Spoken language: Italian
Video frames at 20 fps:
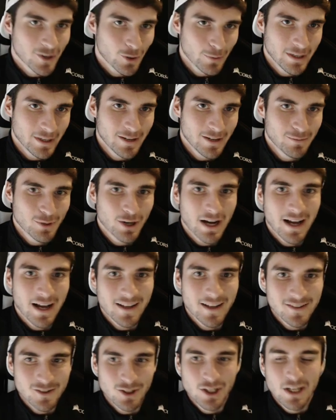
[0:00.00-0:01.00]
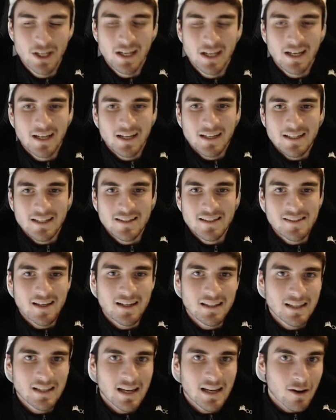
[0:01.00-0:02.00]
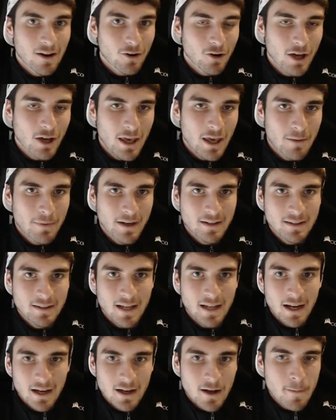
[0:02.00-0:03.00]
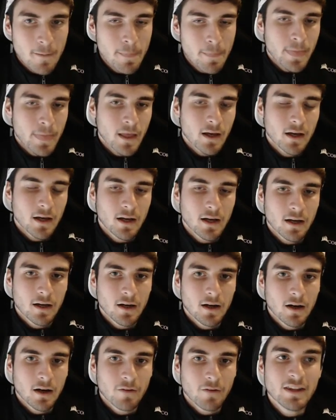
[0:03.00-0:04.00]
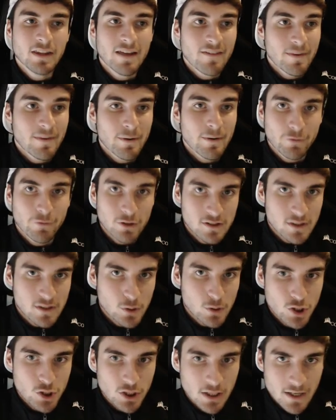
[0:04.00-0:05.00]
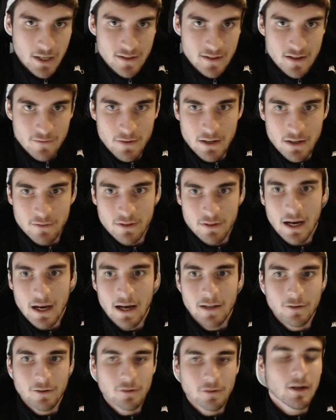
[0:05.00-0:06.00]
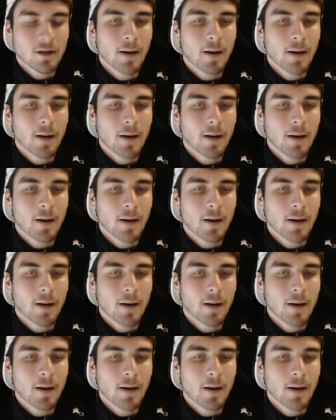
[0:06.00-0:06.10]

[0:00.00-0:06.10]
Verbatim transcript: come nel mio caso, inserite la loro gamer tag eh, vi deve per forza uscire se è verificato.